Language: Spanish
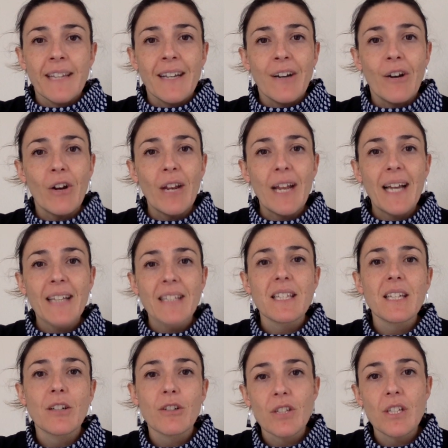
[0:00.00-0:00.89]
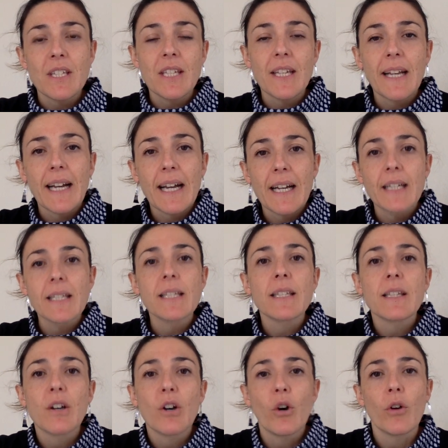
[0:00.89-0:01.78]
Hola chicos y chicas,
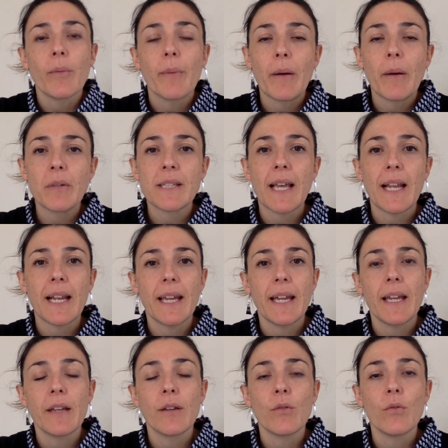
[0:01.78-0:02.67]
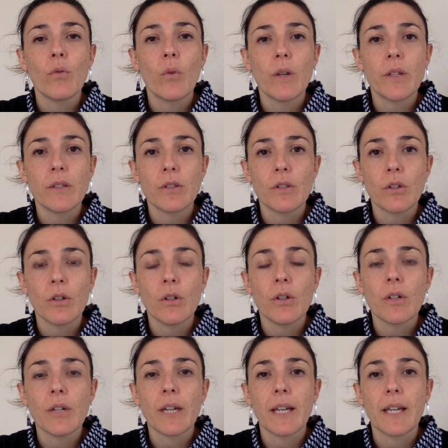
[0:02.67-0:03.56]
hoy vamos a leer un cuento
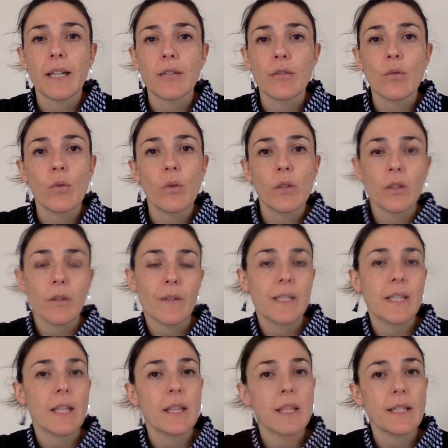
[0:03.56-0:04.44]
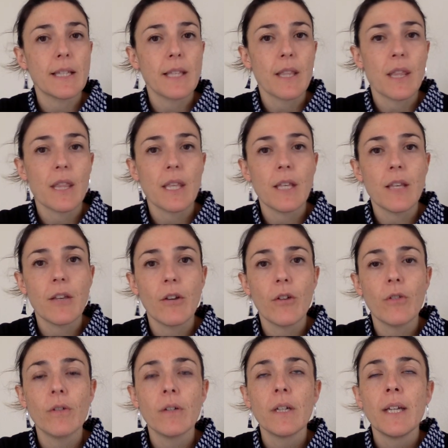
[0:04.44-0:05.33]
que es un cuento bastante
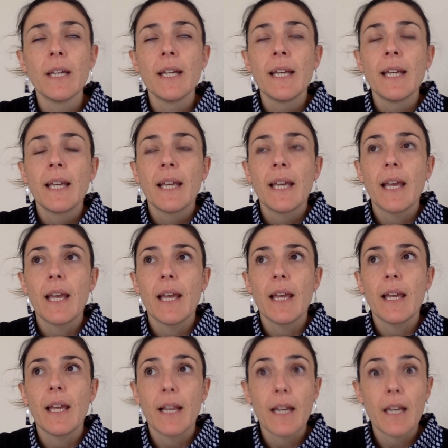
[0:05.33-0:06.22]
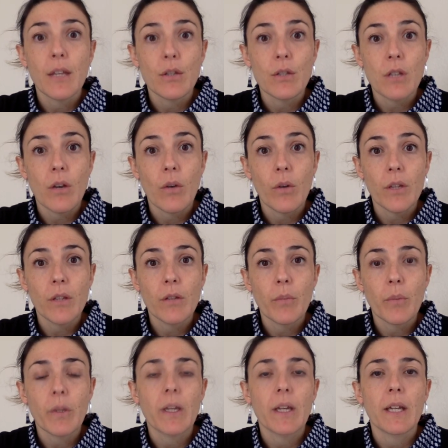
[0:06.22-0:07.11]
sencillo. Eh, he elegido este cuento
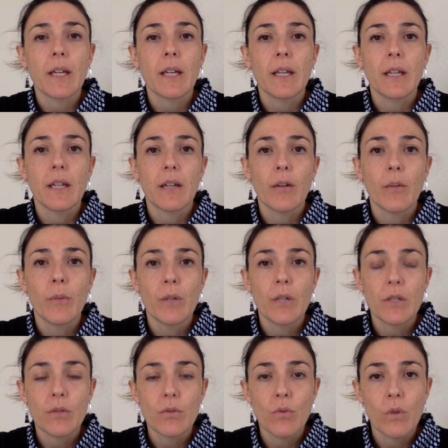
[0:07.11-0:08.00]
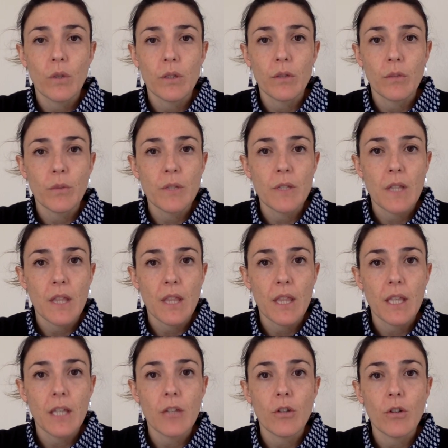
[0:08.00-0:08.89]
porque como es un cuento muy
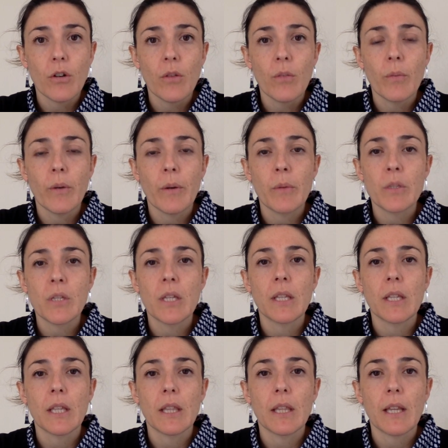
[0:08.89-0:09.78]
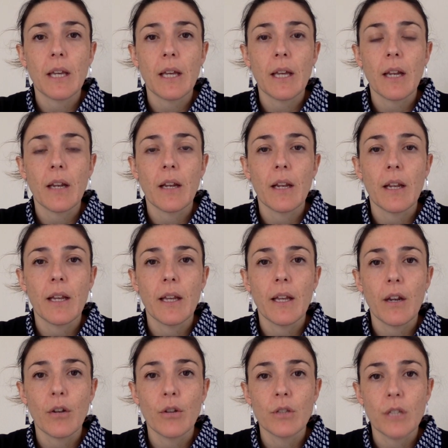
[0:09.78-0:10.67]
sencillo, vamos a intentar
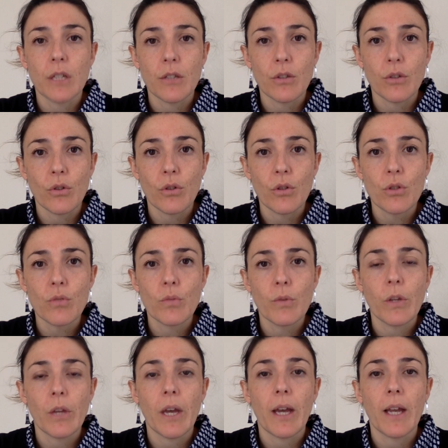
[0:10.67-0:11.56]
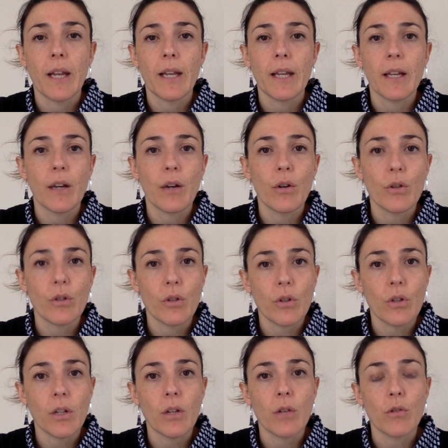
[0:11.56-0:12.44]
leerlo entre todos. Voy a leerlo yo
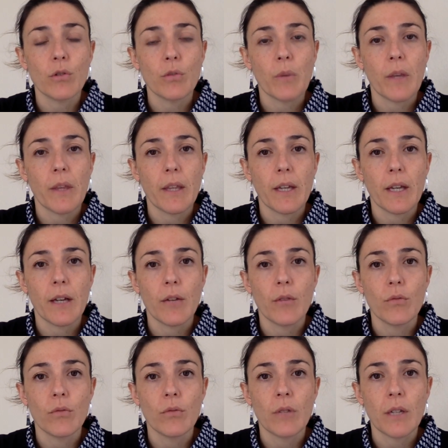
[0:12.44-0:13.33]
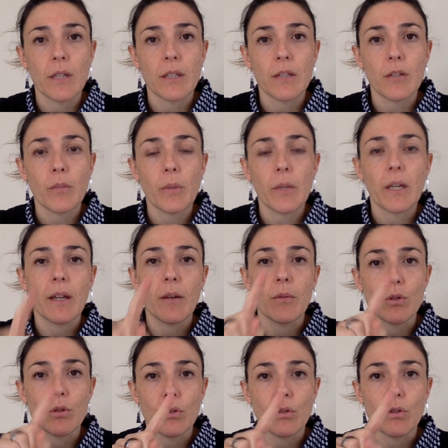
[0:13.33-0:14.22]
y luego os voy a dejar un ratito para que
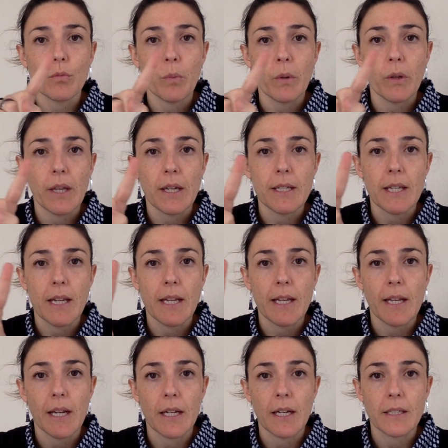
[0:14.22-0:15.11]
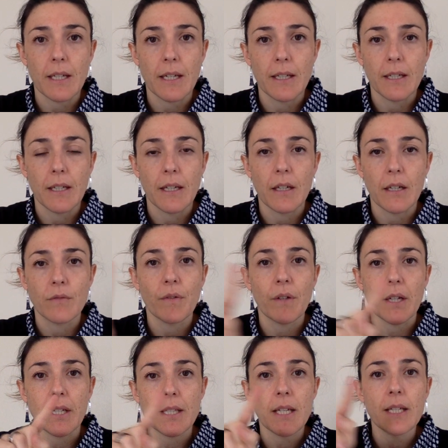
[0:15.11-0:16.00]
vosotros podáis leer las,
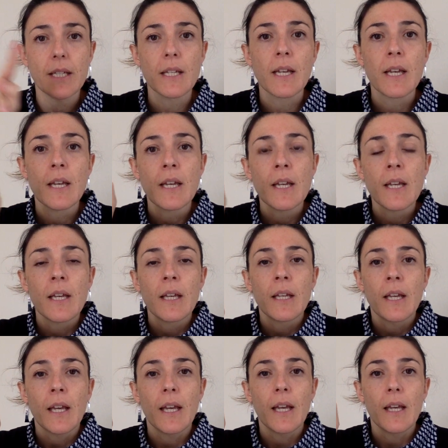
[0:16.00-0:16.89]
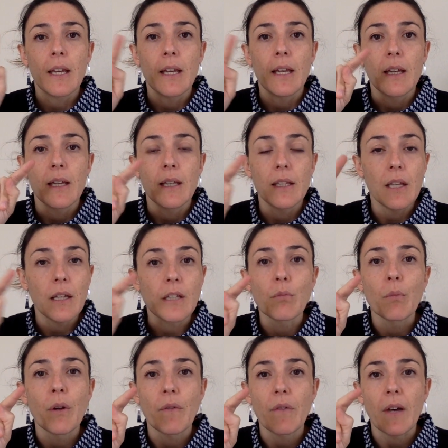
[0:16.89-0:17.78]
frases. Eh, y es
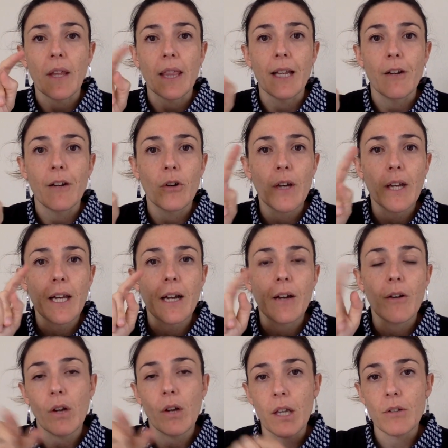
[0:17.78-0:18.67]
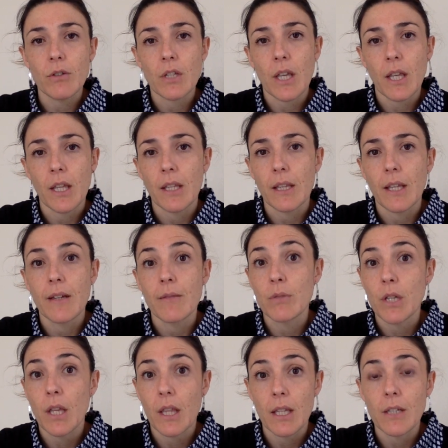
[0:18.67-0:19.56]
muy fácil, ¿ok? Acordaos que tenemos
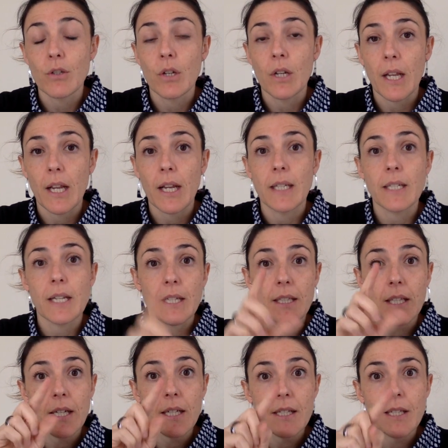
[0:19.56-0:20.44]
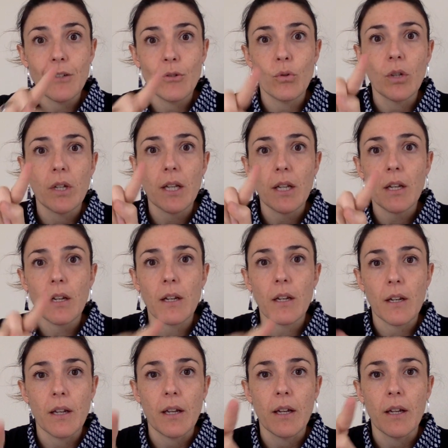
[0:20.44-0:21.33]
que hacer sonar las letras y unir
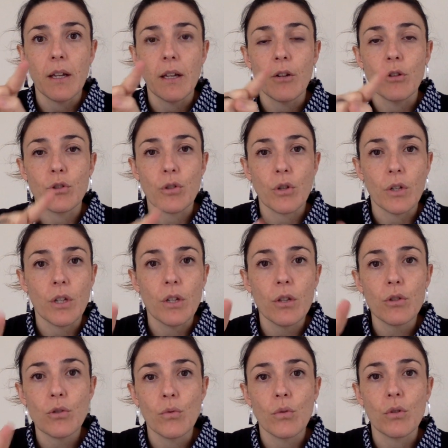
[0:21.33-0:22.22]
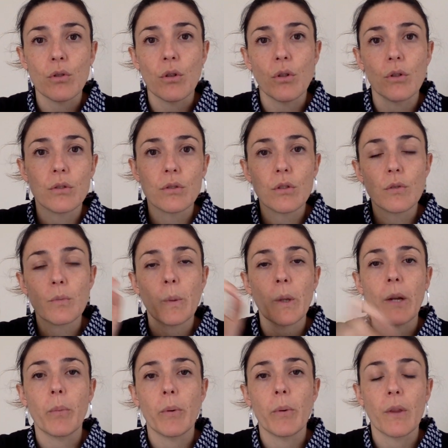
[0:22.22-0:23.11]
eh, los sonidos unos con otros
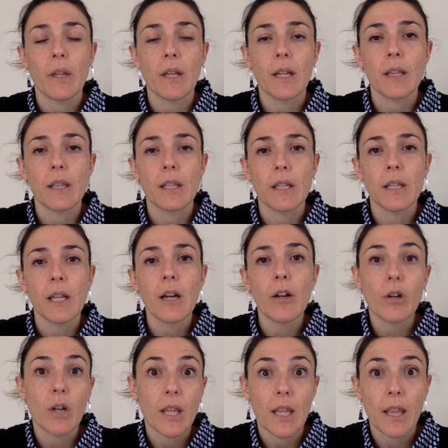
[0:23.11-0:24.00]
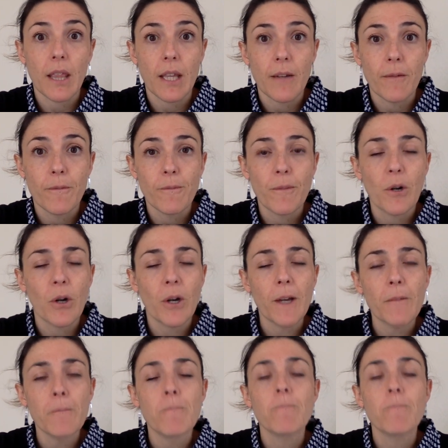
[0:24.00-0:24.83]
para poder entender lo que dice, ¿ok?